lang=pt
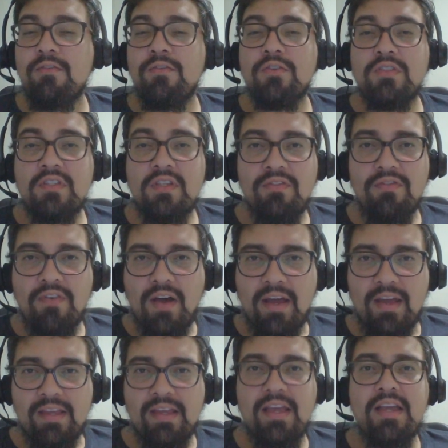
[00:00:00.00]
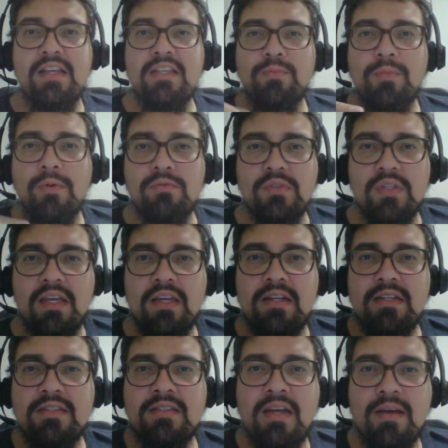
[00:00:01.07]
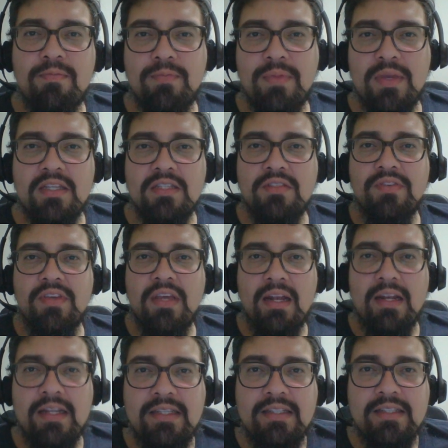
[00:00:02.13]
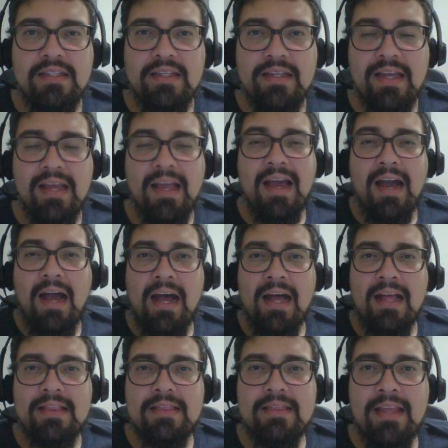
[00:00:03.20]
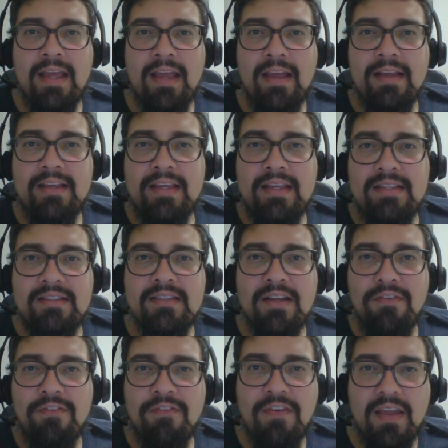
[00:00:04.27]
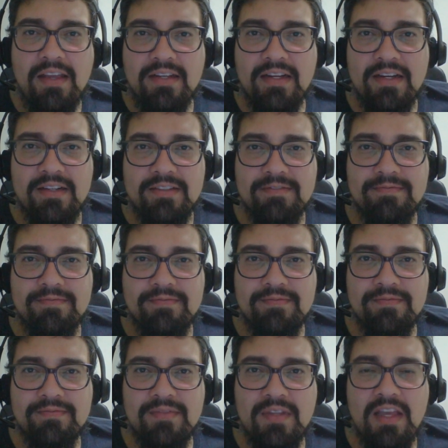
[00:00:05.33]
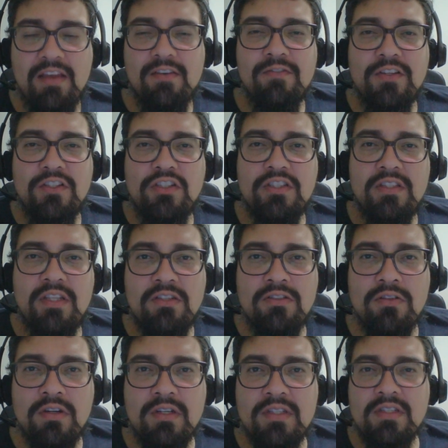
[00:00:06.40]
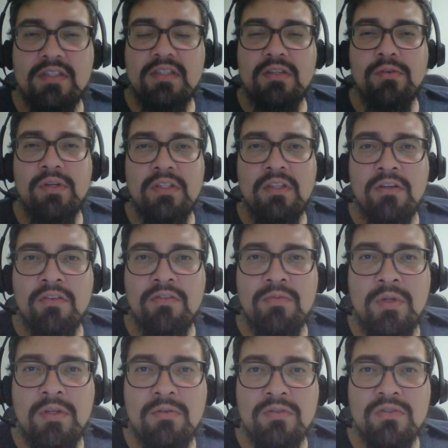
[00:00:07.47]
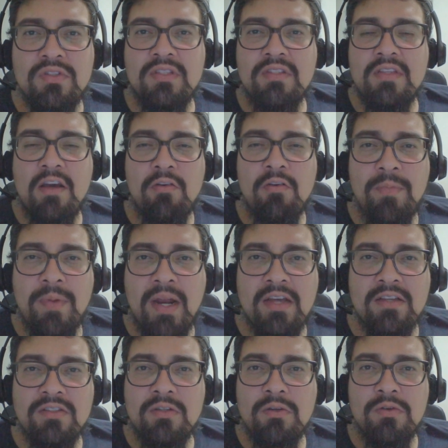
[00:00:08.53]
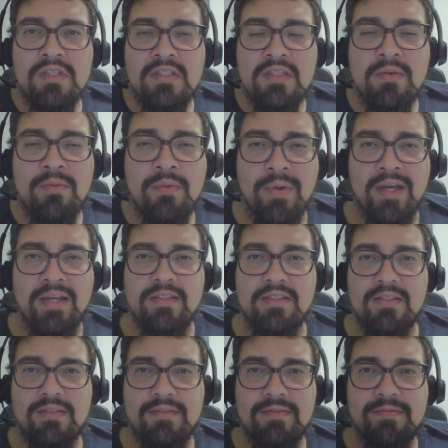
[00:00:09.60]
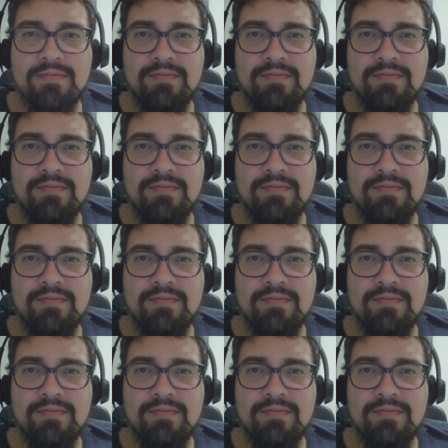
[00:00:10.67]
Você vai responder às APs via link até quinta-feira. 23 horas e 59 minutos, encerro o prazo e não recebo mais.